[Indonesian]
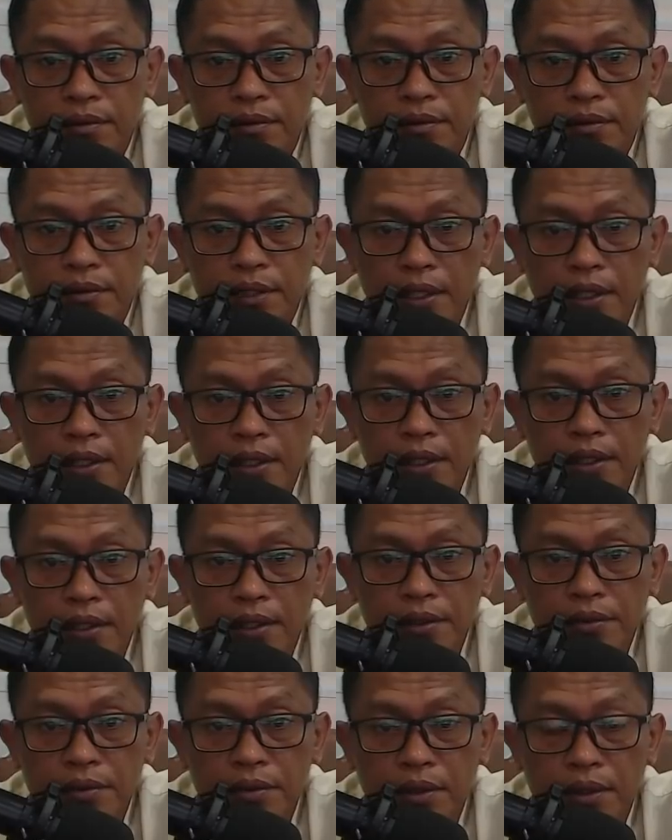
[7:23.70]
Jadi
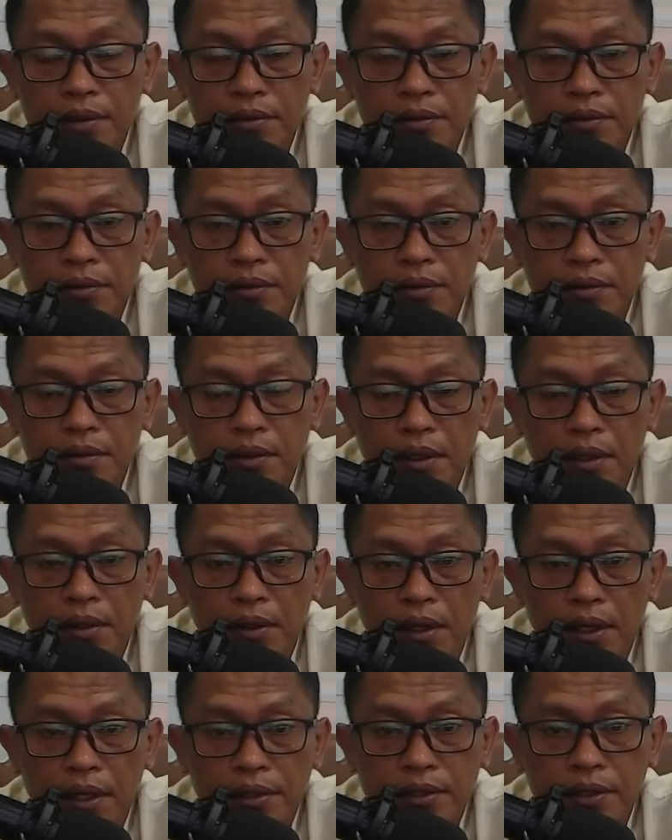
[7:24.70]
ini juga untuk kalau
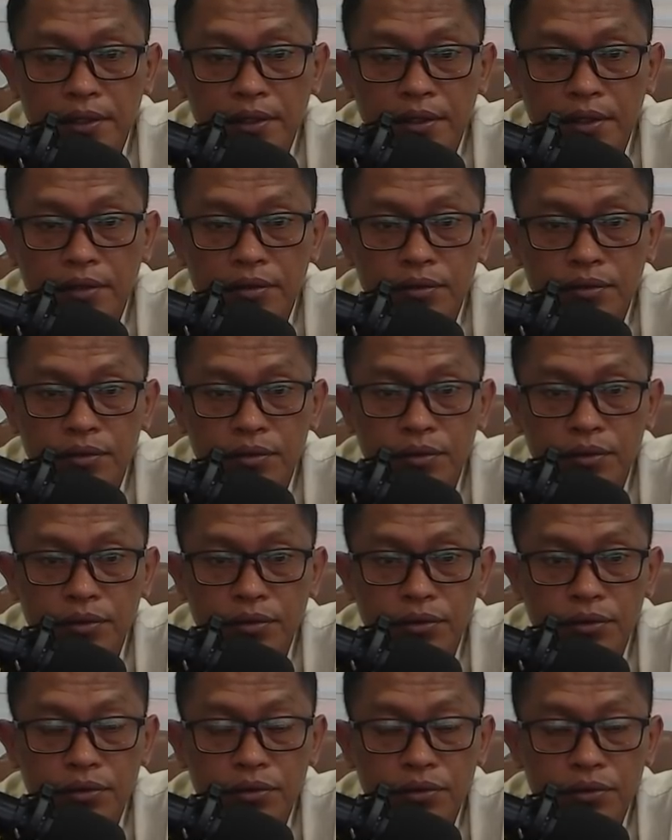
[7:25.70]
ada satgas
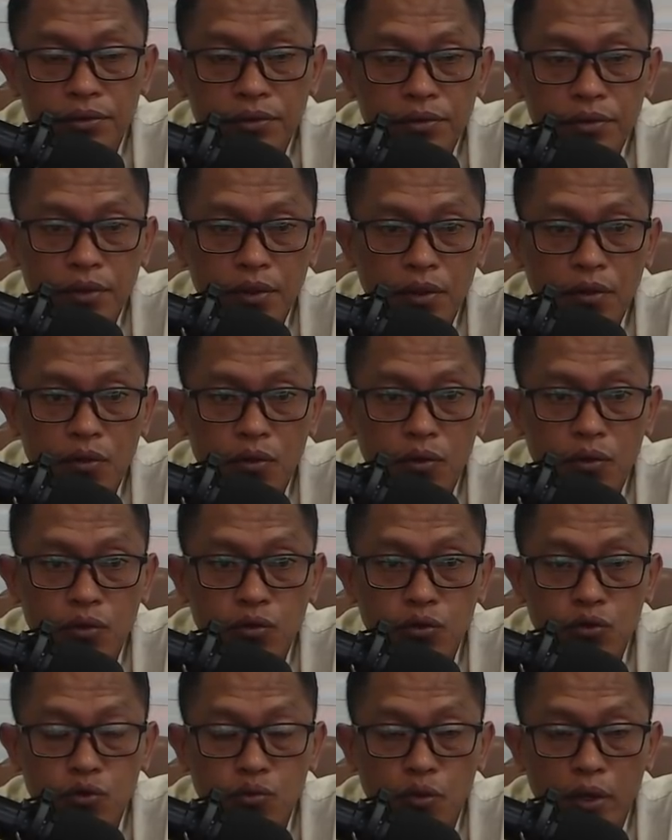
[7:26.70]
khusus yang
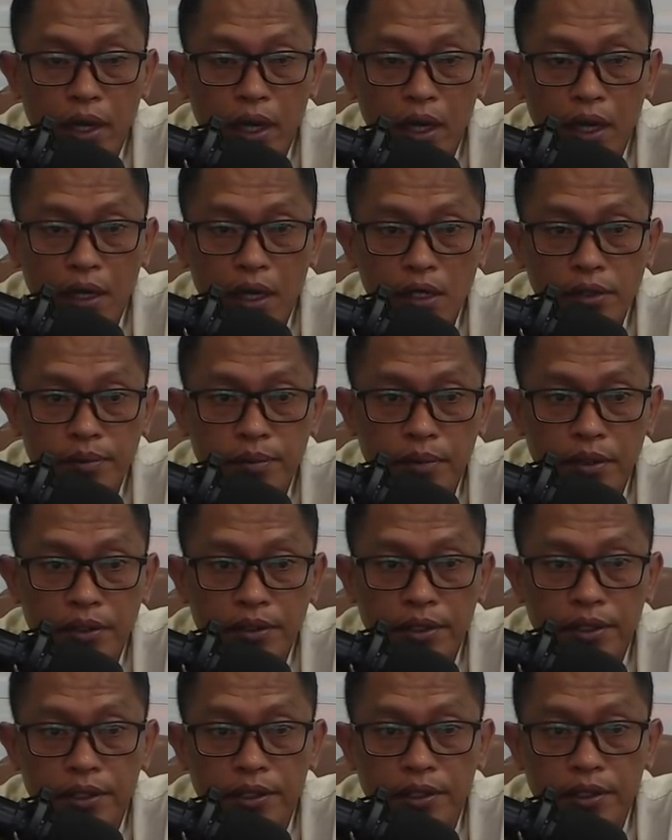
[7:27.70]
khusus menangani hal
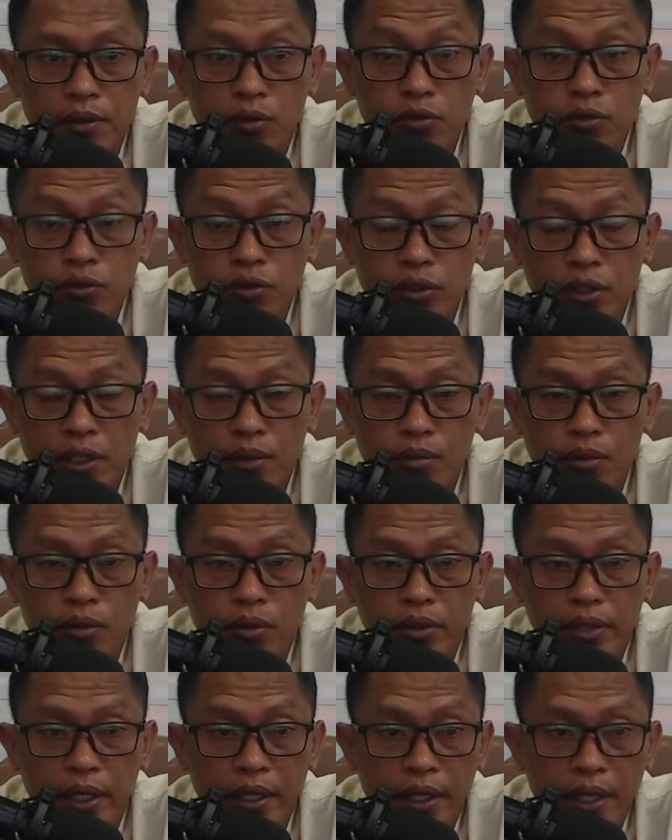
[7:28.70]
seperti ini khususnya di ibu
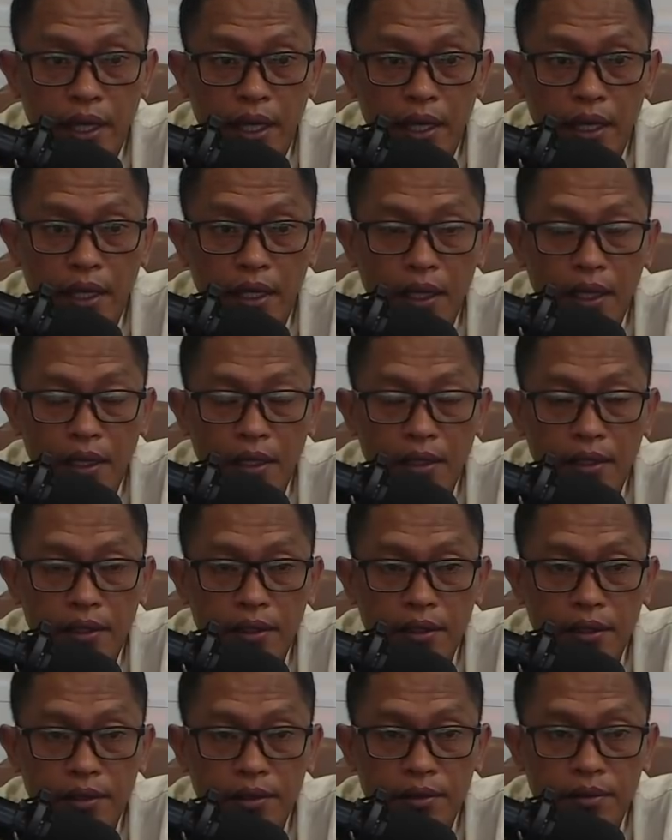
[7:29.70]
kota negara ya.
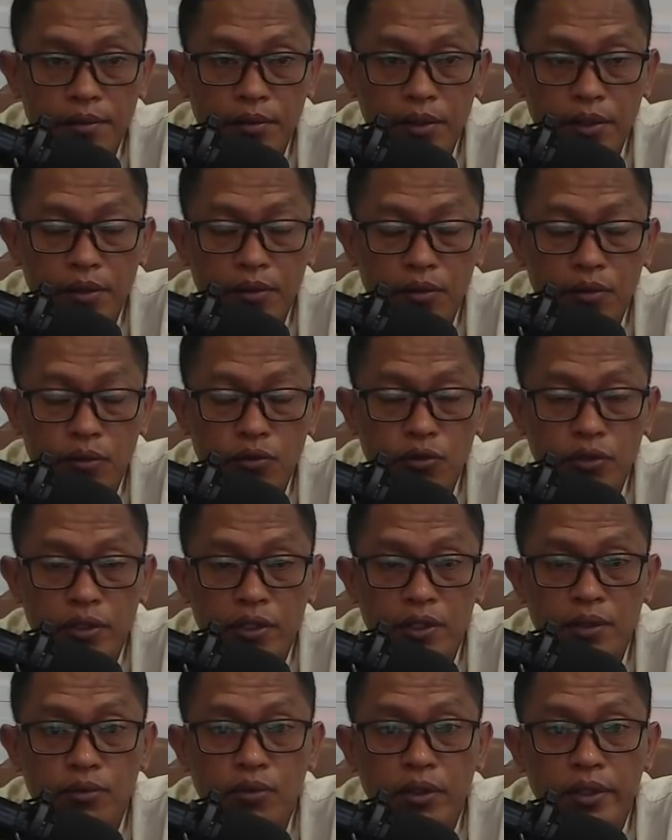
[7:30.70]
Ini mungkin khusus
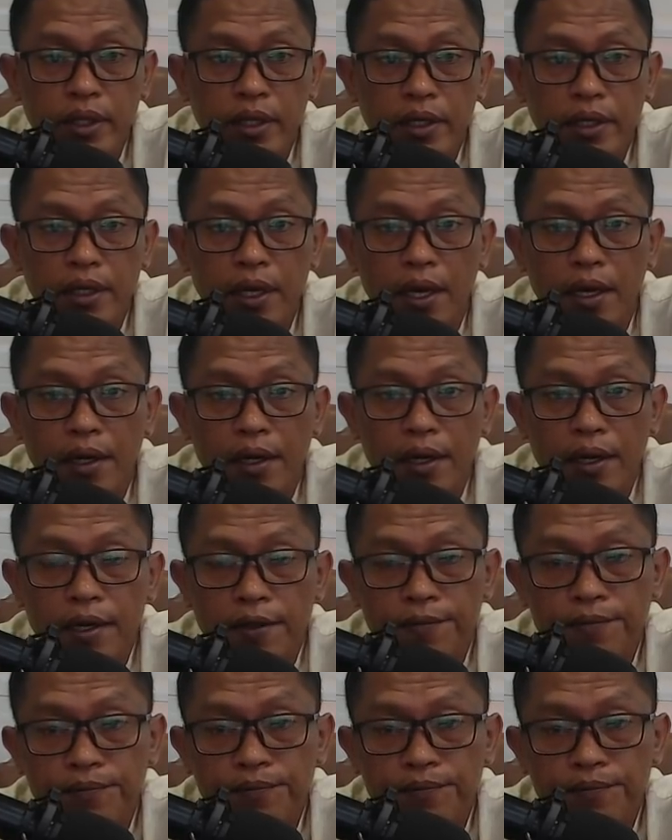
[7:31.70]
di ibu kota negara.